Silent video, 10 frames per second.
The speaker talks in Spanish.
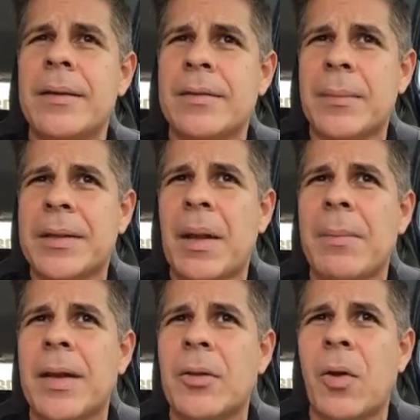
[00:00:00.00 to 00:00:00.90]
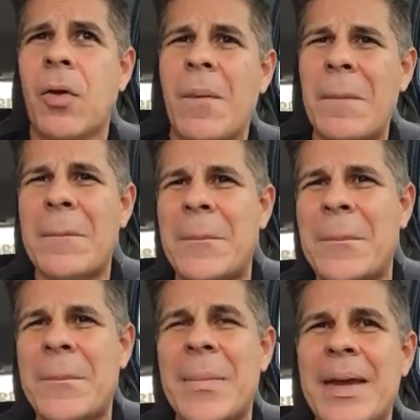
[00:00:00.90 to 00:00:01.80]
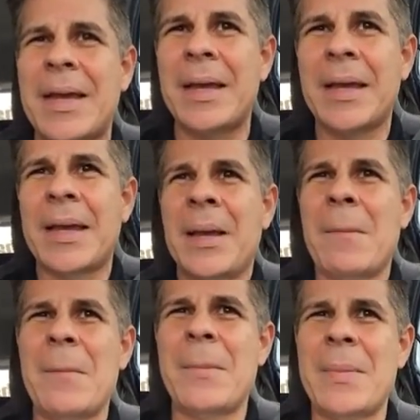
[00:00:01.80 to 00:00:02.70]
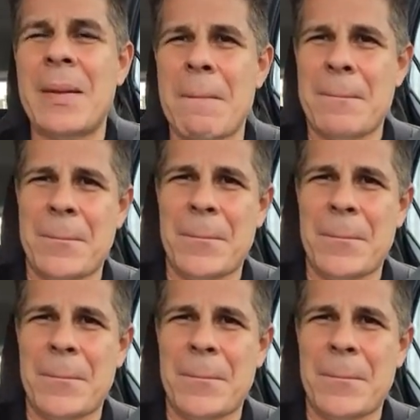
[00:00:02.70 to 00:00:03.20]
y se me están viendo mi mi